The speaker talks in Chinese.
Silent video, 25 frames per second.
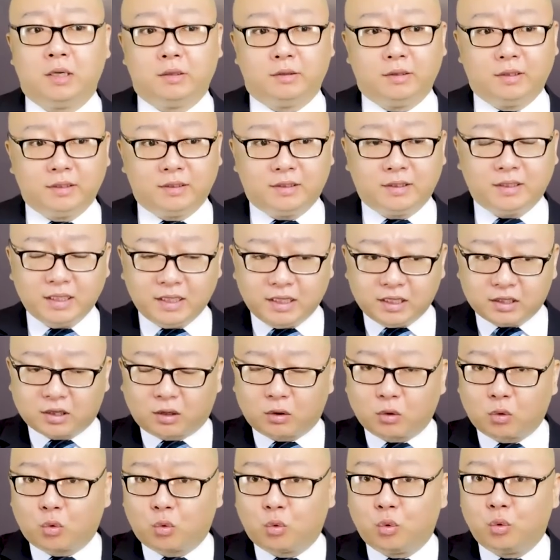那个地
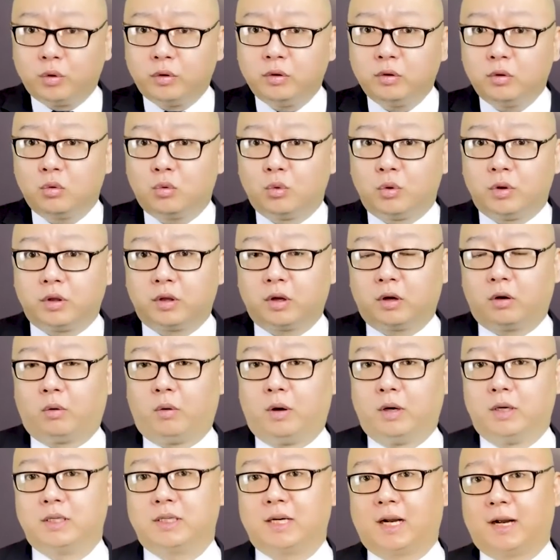上滚滚的黄